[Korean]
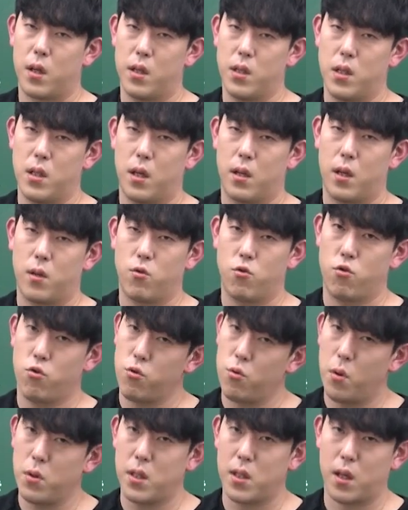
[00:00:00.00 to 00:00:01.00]
제시하는
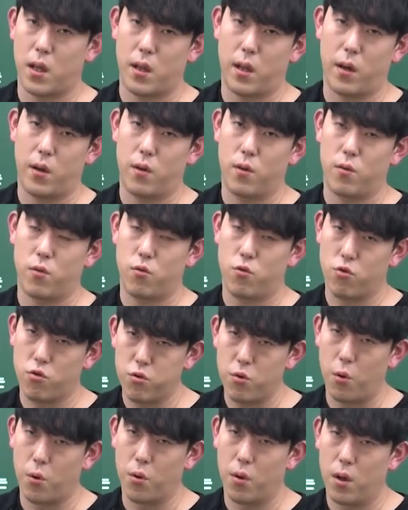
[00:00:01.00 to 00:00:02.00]
추론이잖아요.
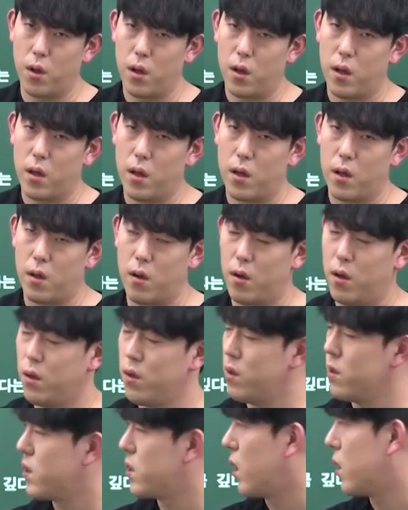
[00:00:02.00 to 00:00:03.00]
추론.
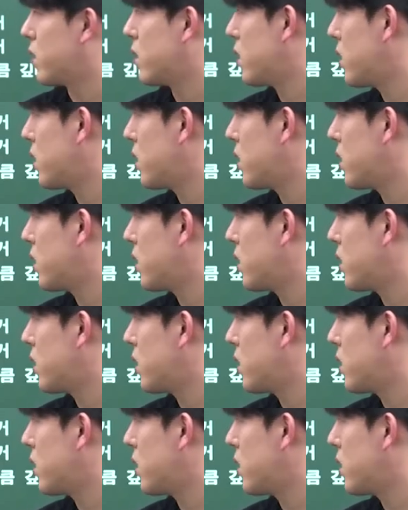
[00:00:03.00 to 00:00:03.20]
어? 자,